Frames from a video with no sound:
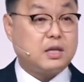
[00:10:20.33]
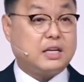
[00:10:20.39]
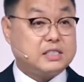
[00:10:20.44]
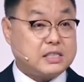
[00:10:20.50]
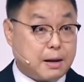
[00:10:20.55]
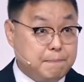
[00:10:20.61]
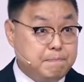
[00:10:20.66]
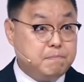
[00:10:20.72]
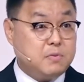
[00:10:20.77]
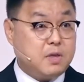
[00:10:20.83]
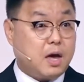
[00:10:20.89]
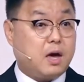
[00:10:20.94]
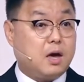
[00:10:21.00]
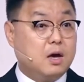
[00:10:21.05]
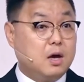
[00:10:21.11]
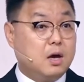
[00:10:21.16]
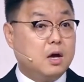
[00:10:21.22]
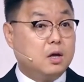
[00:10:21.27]
3대
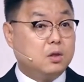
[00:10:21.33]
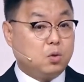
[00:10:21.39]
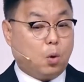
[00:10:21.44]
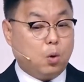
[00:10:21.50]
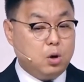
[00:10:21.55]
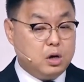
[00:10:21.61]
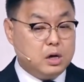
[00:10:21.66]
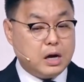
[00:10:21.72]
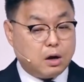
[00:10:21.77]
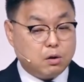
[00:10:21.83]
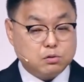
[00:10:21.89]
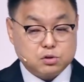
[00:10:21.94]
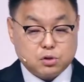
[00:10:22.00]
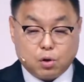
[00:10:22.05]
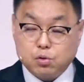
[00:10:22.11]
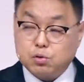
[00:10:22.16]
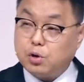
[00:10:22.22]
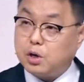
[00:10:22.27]
놀라운
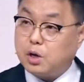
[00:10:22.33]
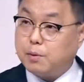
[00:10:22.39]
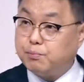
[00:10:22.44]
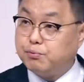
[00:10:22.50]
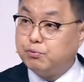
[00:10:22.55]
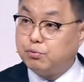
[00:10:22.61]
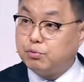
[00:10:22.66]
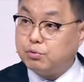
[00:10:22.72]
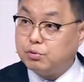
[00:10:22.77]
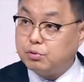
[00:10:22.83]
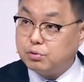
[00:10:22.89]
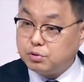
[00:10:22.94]
성령의 부흥,